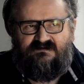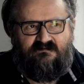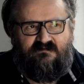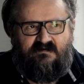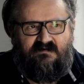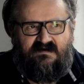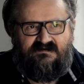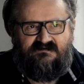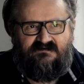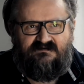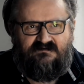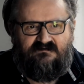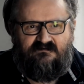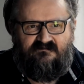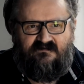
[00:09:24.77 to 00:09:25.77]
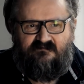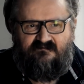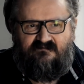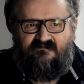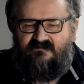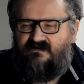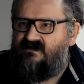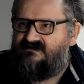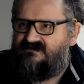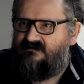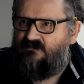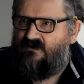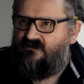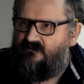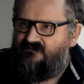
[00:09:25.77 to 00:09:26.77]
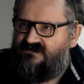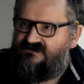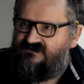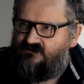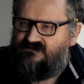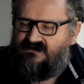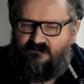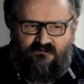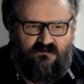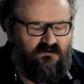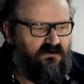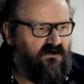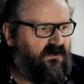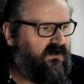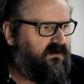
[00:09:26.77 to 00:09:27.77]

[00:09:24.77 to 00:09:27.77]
No, bardzo sobie, wiele sobie obiecuję po,